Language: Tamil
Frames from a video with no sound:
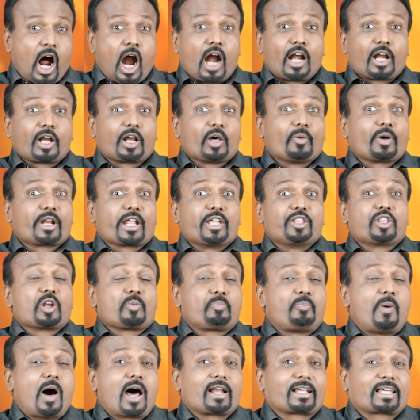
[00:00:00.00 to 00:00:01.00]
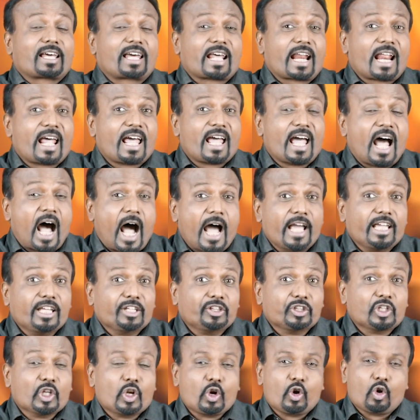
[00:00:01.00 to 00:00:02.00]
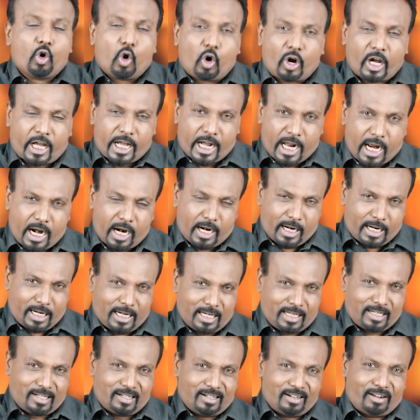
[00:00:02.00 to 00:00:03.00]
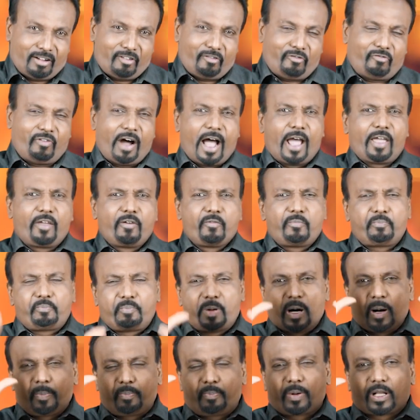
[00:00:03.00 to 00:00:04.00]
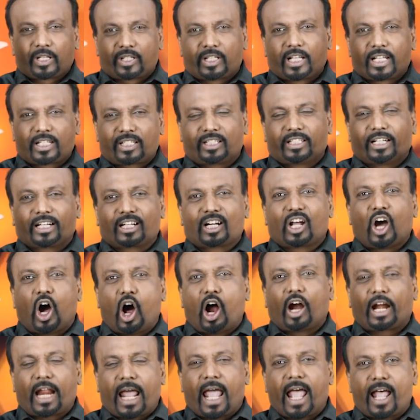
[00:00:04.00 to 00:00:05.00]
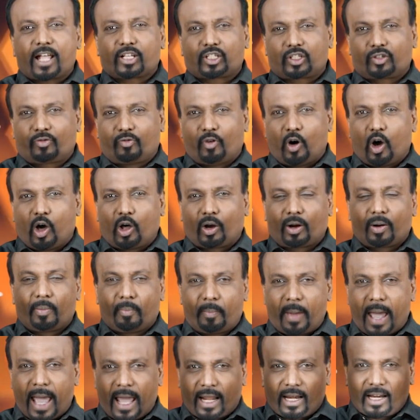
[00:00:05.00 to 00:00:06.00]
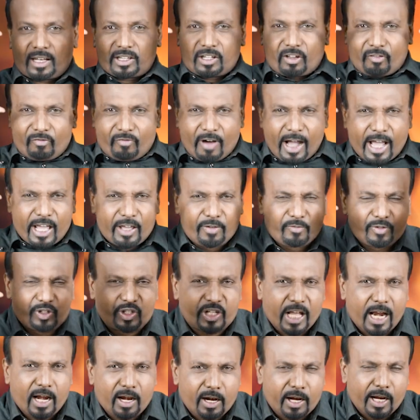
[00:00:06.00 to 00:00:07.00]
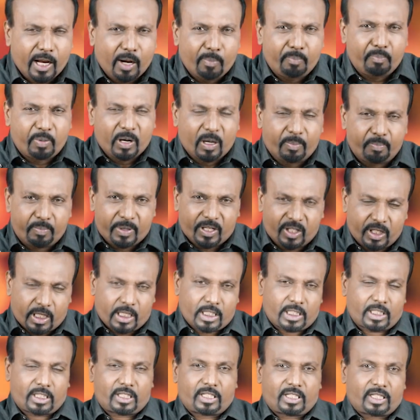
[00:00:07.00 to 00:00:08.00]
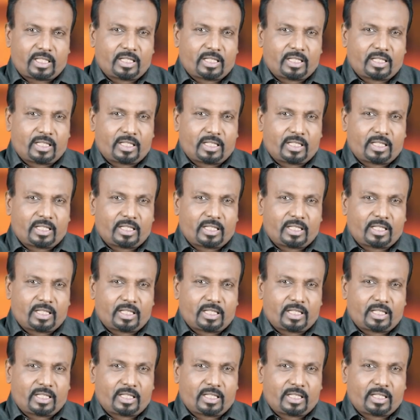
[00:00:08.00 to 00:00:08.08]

ஆண்டவர் எதிர்பார்க்கிற ஐந்து நோக்கங்கள் ஃபைவ் பர்பசஸ் தட் காட் ஹேஸ் ஃபார் மேன் த ஃபைவ் ஜென்ரல் பர்பசஸ்